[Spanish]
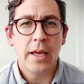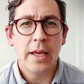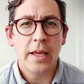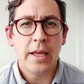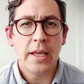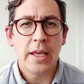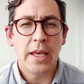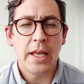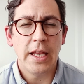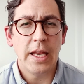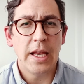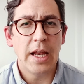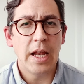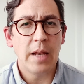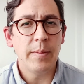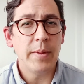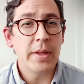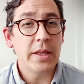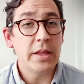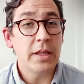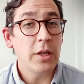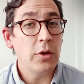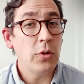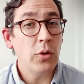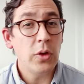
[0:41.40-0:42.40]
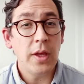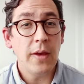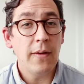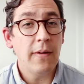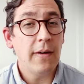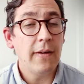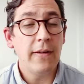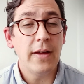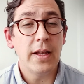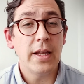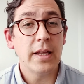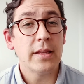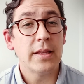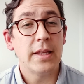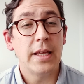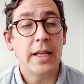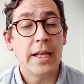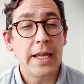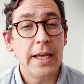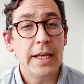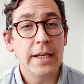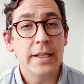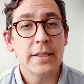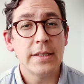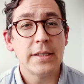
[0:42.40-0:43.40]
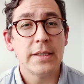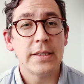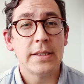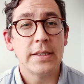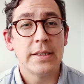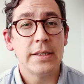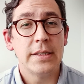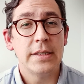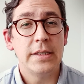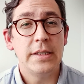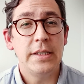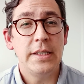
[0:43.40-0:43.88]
generalmente no llevaba las tareas